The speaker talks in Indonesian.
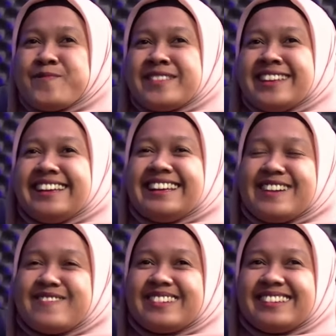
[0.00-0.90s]
ya
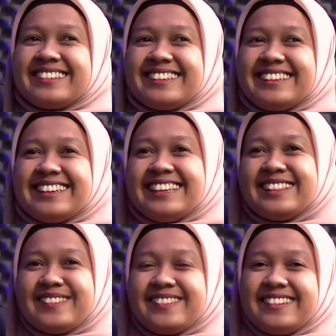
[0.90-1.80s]
emang
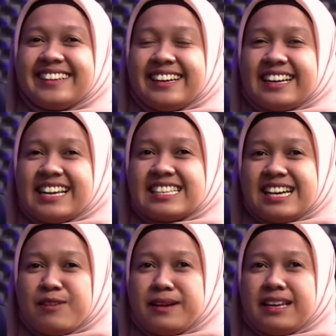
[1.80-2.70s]
itu
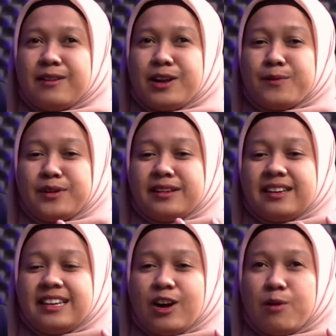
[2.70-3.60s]
ngerasa apa ya walaupun
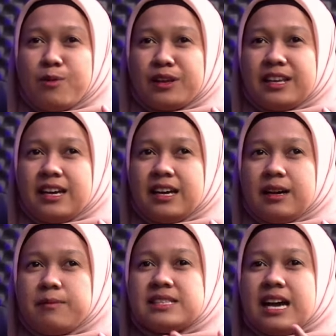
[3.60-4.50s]
dia ngomongnya
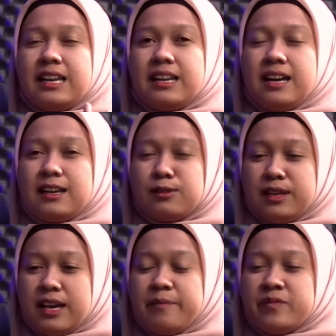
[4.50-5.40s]
bercanda gitu
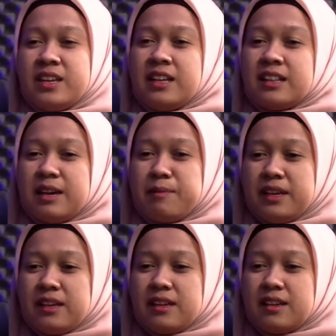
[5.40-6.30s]
ya
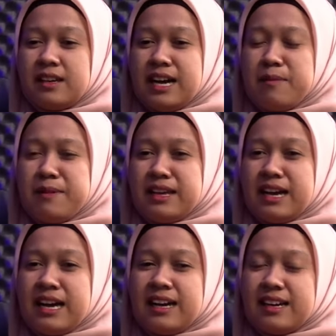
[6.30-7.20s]
tapi apa ya
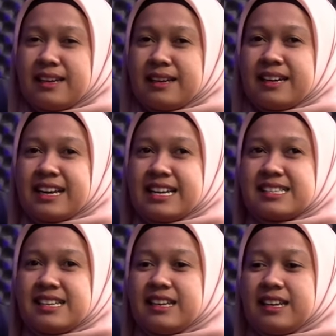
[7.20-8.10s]

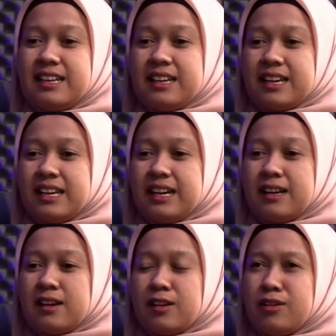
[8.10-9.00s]
ngerasa diri ini kayak
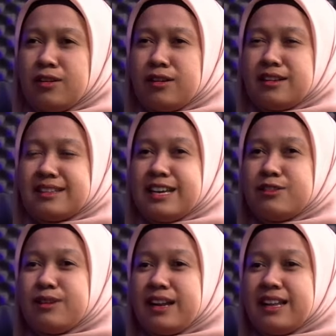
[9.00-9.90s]
kok saya
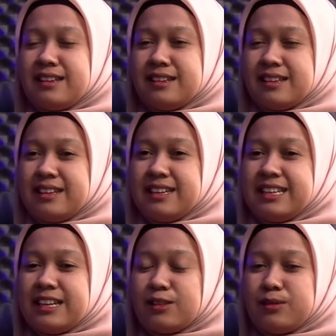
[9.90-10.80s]
jualan
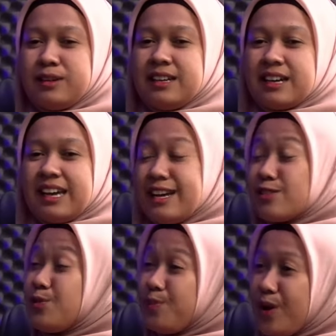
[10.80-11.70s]
dia tuh kayak nggak
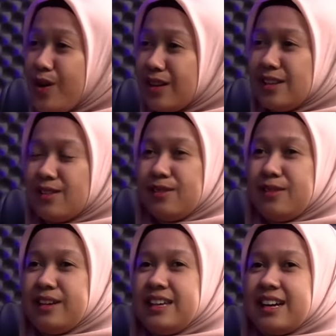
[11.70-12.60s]
support hmm,
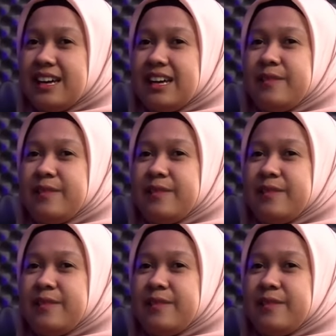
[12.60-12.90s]
gitu ya, ya kayak